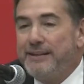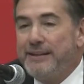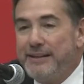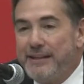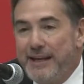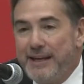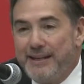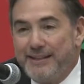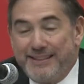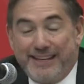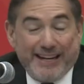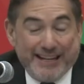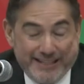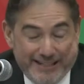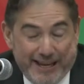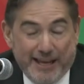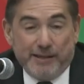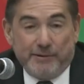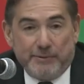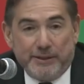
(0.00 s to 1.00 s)

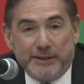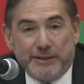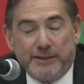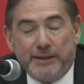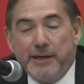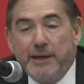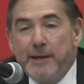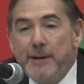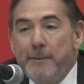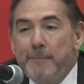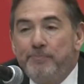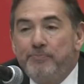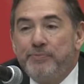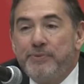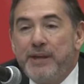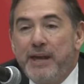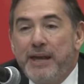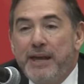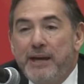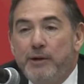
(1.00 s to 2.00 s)
desgraciadamente,
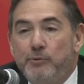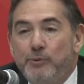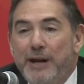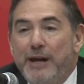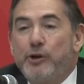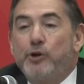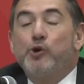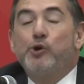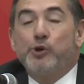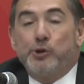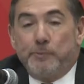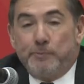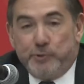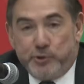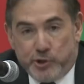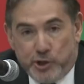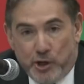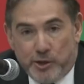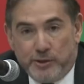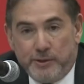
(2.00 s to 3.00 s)
de una
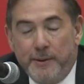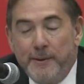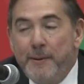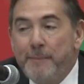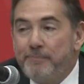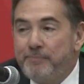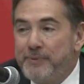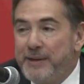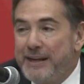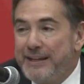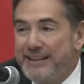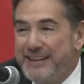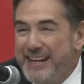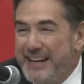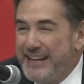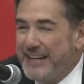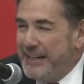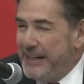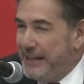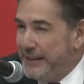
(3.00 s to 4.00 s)
corrupción que
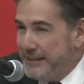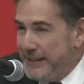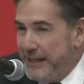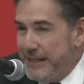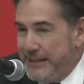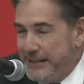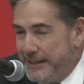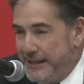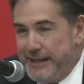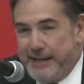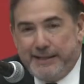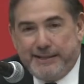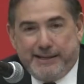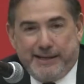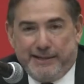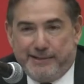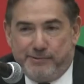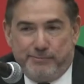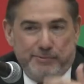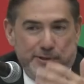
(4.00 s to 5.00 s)
tiene características
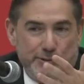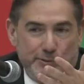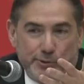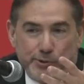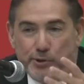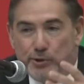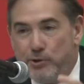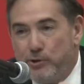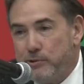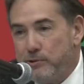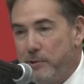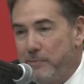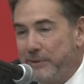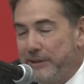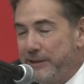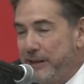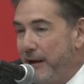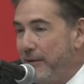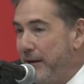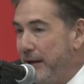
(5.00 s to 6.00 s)
que hace un minuto yo
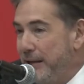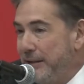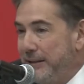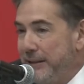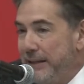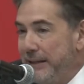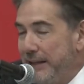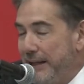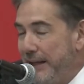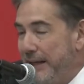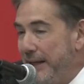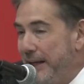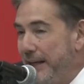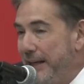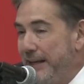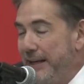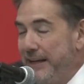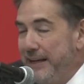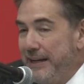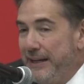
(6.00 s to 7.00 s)
comentaba
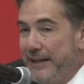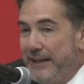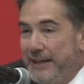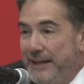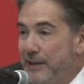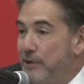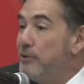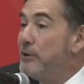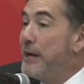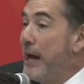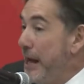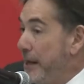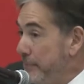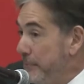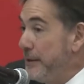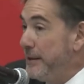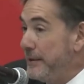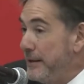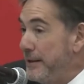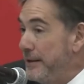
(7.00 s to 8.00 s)
eh, eh, con
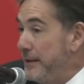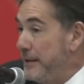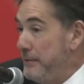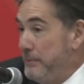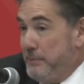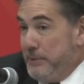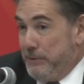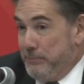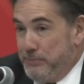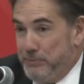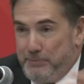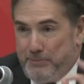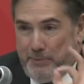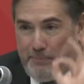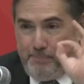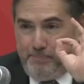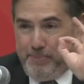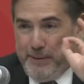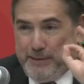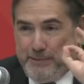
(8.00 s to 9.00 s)
Carmen, eh, que tiene una
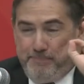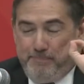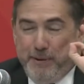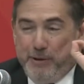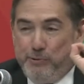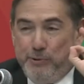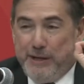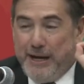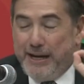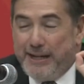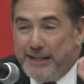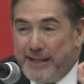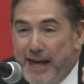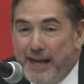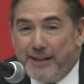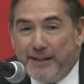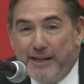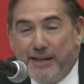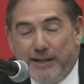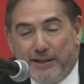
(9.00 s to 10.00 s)

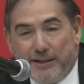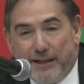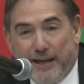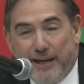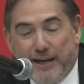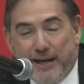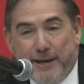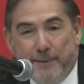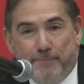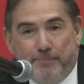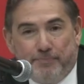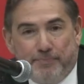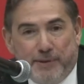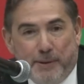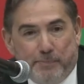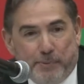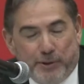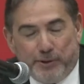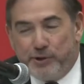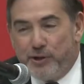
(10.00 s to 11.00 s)
peculiaridad. de
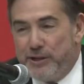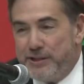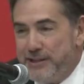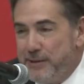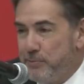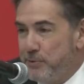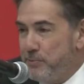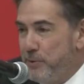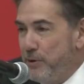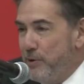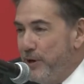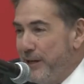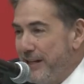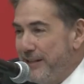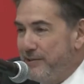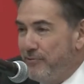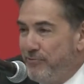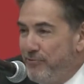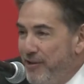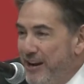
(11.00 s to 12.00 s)
pronto decimos, bueno, oiga,
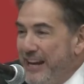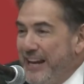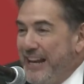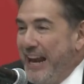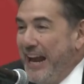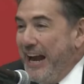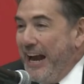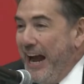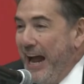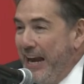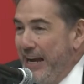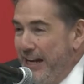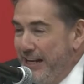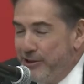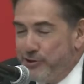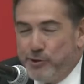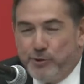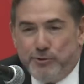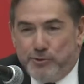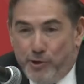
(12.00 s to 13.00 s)
¿fue ilegal
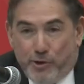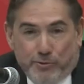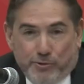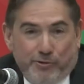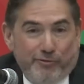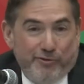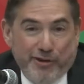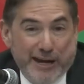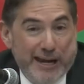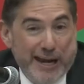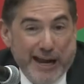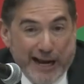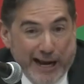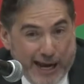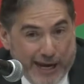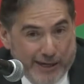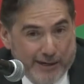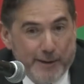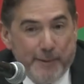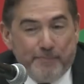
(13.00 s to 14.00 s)
eso? No, no fue
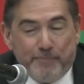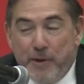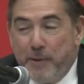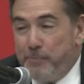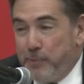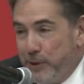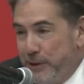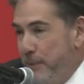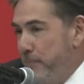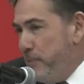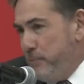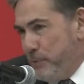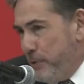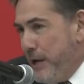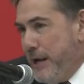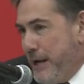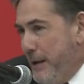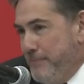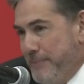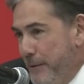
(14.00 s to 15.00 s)
ilegal, ¿Por qué? Pues
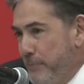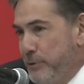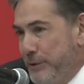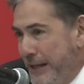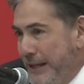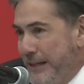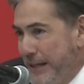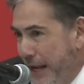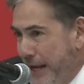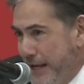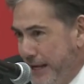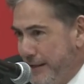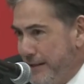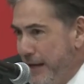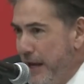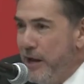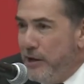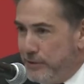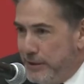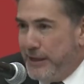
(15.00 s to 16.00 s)
porque cambiamos las leyes.
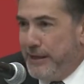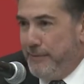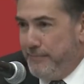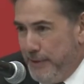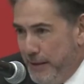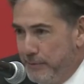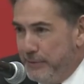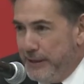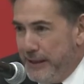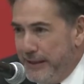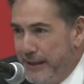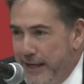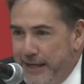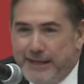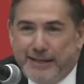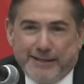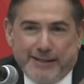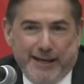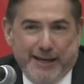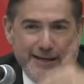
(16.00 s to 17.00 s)
O sea, cambiamos las
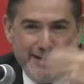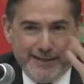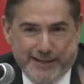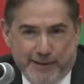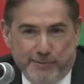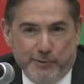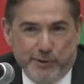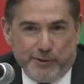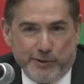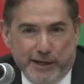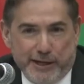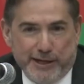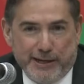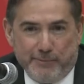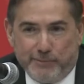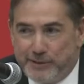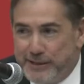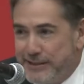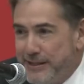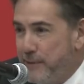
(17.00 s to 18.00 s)
leyes e hicimos lo que
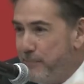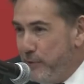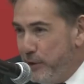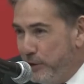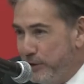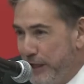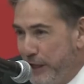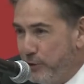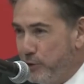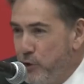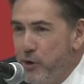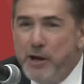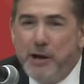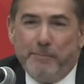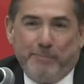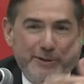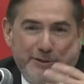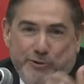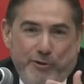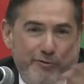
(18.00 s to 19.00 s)
queríamos hacer, por lo tanto,
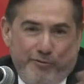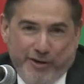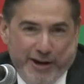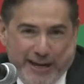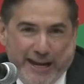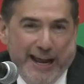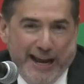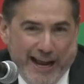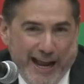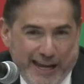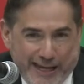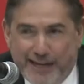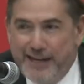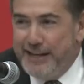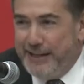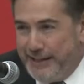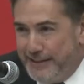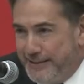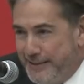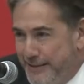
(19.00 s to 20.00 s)
pues no fue ilegal.
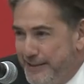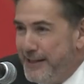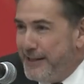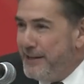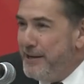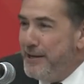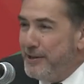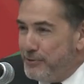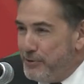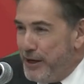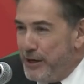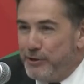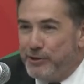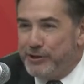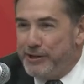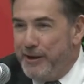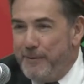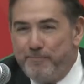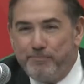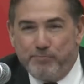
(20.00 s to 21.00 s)
Es decir, es una
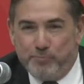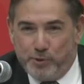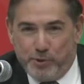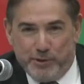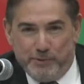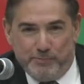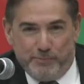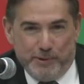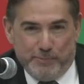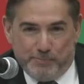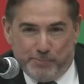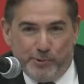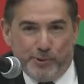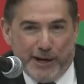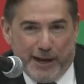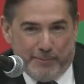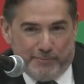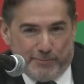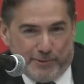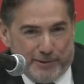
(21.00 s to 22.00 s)
cosa muy, muy
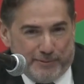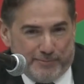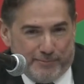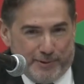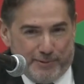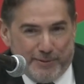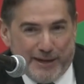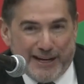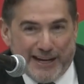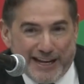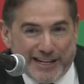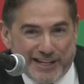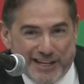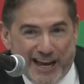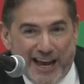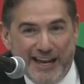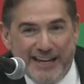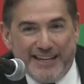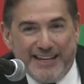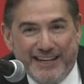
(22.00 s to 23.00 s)
pura, muy, muy bien
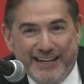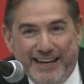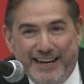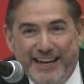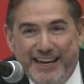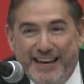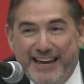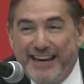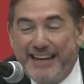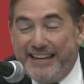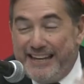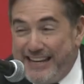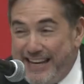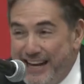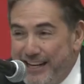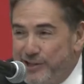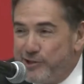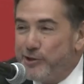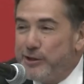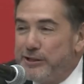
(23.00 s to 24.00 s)
hecha. Eh, y
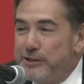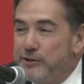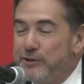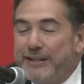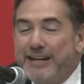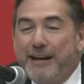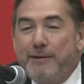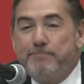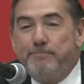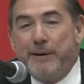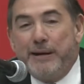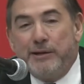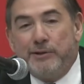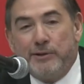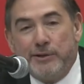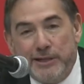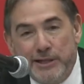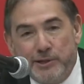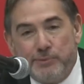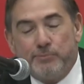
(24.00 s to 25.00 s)
eso es lo que el
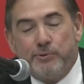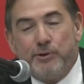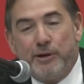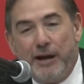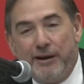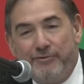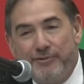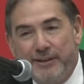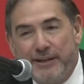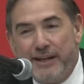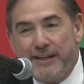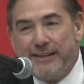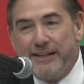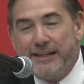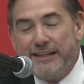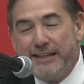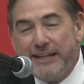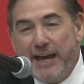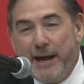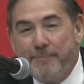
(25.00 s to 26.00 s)
periodismo al final
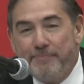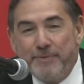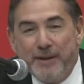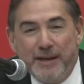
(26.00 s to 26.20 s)
del día